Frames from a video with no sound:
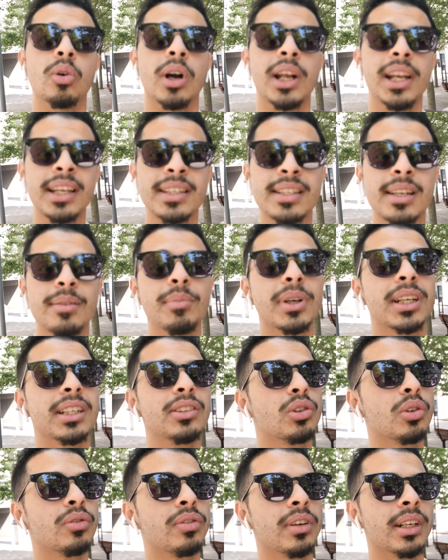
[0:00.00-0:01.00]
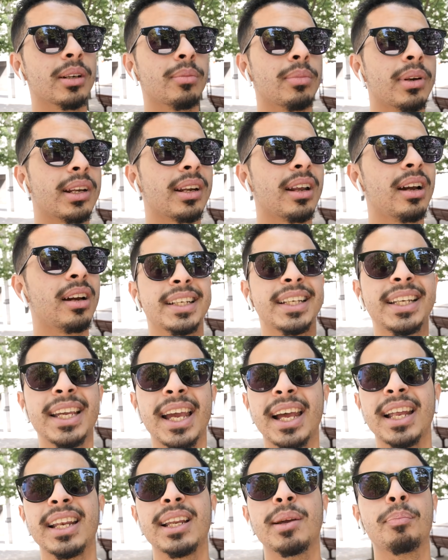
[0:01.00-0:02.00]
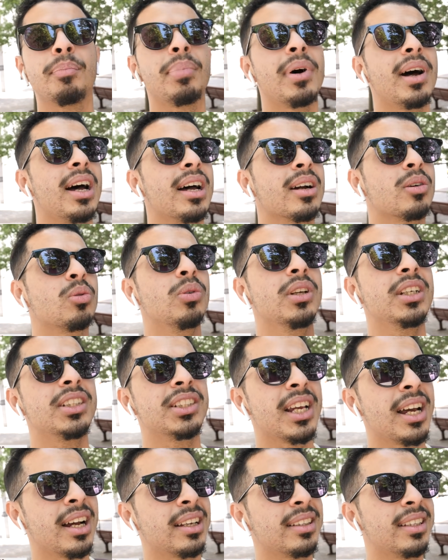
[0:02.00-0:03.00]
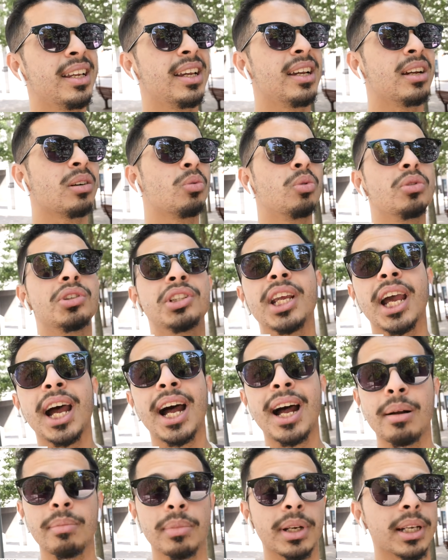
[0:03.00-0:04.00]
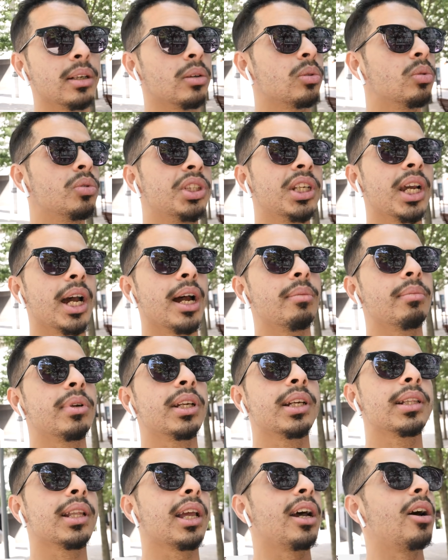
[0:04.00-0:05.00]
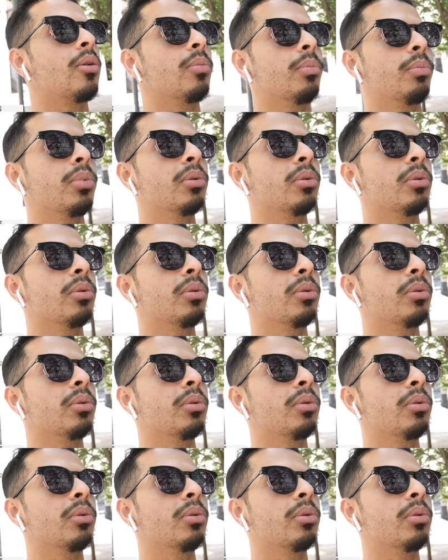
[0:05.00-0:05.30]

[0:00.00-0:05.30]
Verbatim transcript: وعلى حسب ما كنشوف انا برا كاع لي بارك ولي جاردان كلشي عامرين كلشي عامرين كتلقاهم